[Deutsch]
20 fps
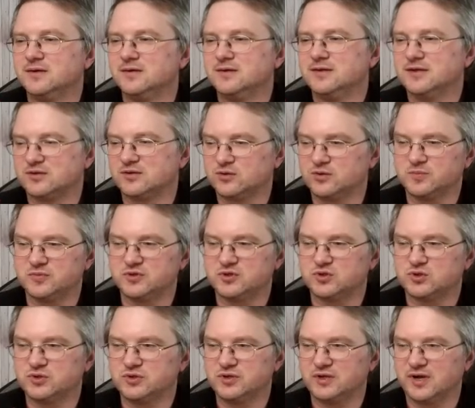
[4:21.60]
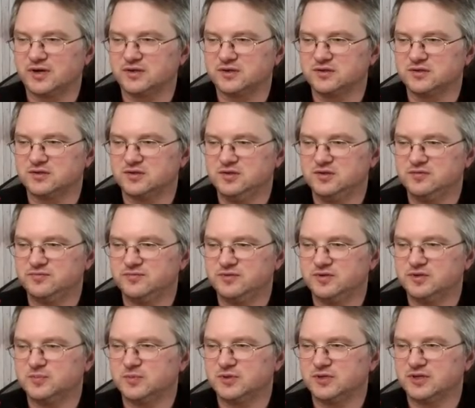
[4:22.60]
Jetzt kommt sie schon aggressiv
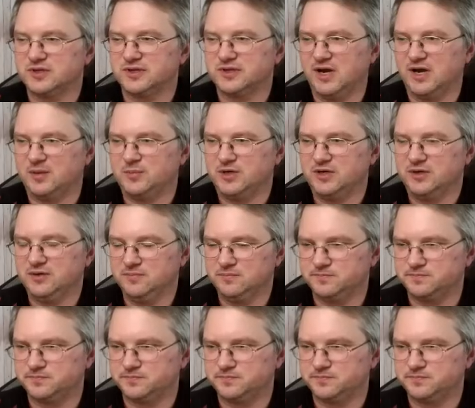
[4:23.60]
hier mit der Dame an.